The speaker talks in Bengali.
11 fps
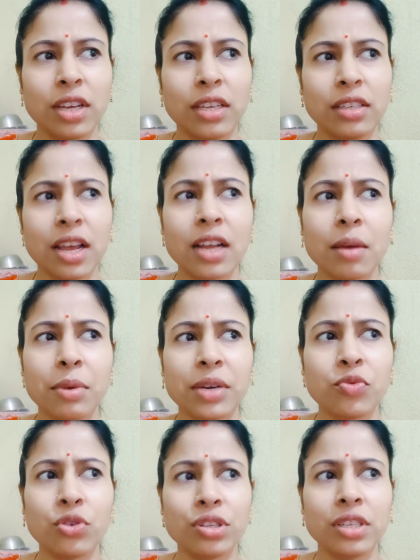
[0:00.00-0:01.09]
তো
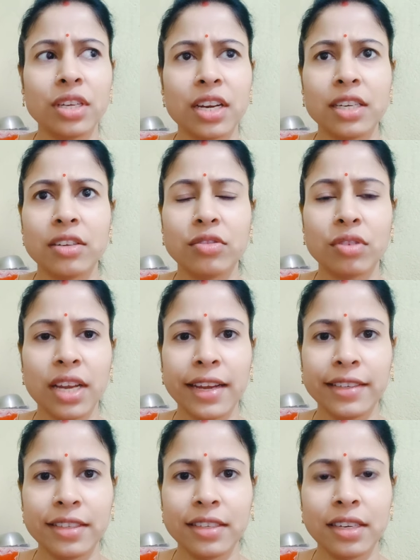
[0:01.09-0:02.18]
আমারটা ফোর সিটারের এটা
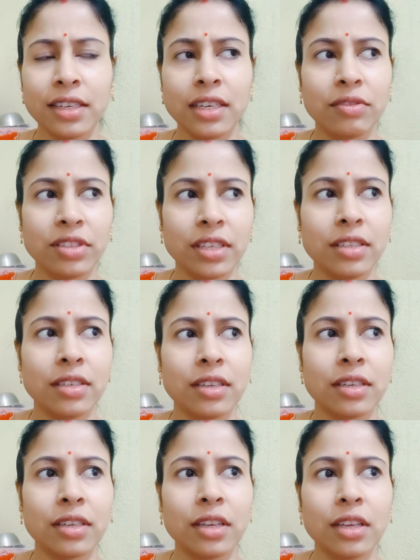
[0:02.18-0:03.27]
তো আর এইট সিটারের না
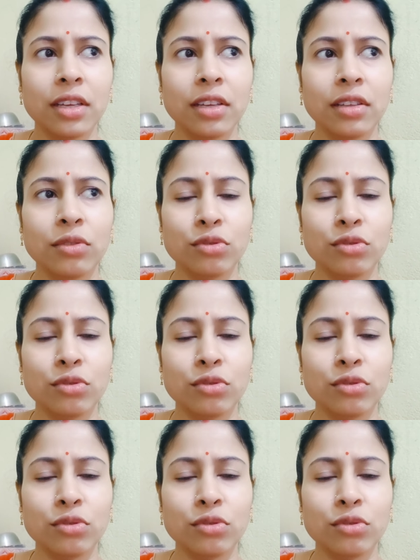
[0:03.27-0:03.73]
সিক্স সিটারের